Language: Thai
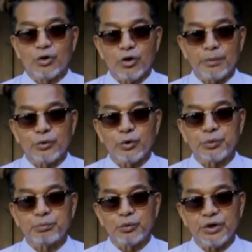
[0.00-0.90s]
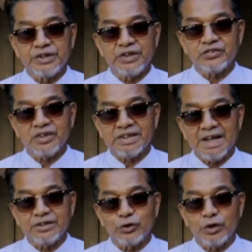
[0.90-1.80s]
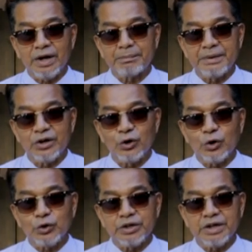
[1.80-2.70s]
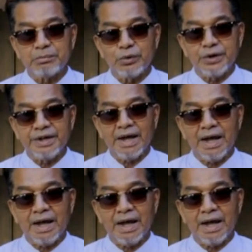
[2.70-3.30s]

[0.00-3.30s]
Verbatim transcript: ขอขอบคุณมูลนิธิศรัทธาชนและพี่น้องที่บริจา